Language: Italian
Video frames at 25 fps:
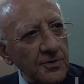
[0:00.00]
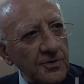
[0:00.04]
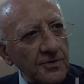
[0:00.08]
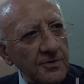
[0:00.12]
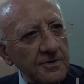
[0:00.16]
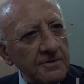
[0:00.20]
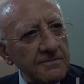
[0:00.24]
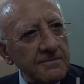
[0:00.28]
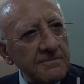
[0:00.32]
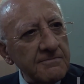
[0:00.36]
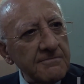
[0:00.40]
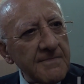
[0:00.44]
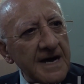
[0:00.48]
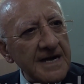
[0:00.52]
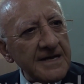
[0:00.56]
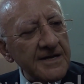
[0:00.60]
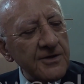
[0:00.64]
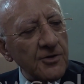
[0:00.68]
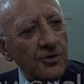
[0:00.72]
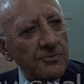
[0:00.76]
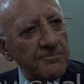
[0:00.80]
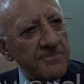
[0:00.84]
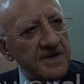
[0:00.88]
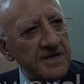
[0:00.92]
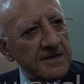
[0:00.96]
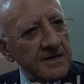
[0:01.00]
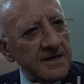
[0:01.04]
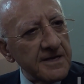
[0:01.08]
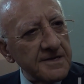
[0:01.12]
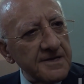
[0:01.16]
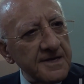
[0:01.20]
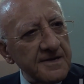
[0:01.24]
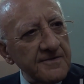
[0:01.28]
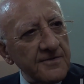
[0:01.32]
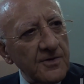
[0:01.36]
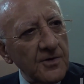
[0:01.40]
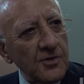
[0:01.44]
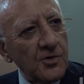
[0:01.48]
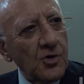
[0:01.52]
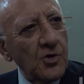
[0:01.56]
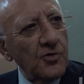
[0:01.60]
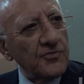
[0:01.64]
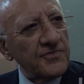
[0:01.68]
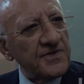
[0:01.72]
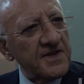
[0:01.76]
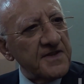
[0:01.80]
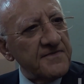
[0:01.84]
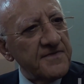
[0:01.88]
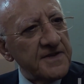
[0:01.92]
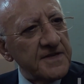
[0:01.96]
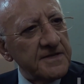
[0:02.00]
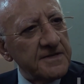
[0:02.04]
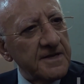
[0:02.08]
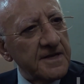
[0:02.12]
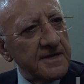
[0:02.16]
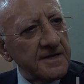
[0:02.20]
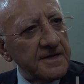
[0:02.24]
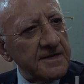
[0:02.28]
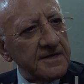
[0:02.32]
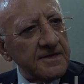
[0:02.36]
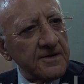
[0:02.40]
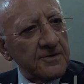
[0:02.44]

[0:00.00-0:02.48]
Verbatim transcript: eh ma io mica devo condividere,